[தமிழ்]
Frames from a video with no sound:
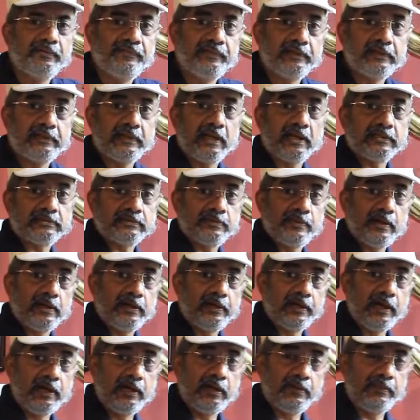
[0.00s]
வித்தியாசமான
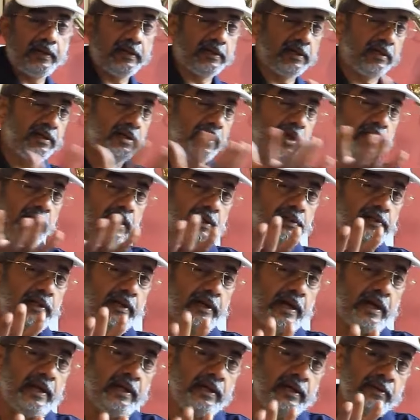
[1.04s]
ரெண்டு மெட்டல் இந்த
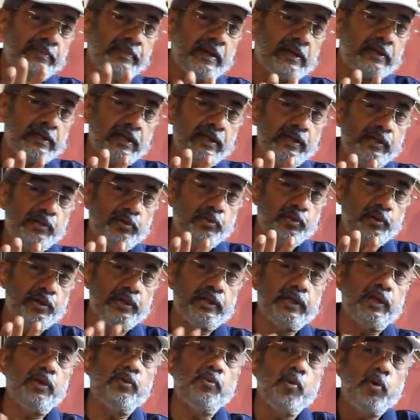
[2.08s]
ரெண்டு மெட்டலையும்
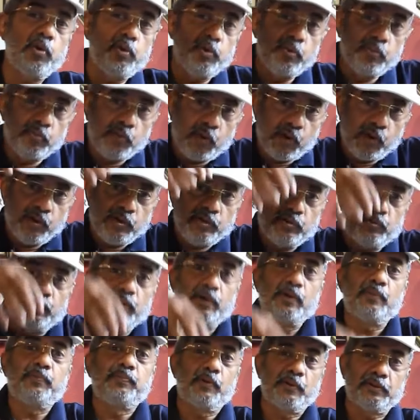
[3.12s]
உருக்கி ஒரு மோல்டு
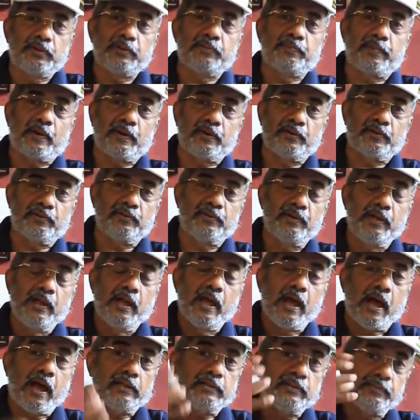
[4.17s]
உள்ளே போட்டு பண்ணணும்
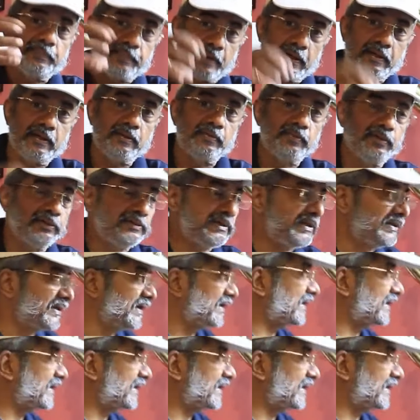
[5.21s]
அது பண்ணும்போது அது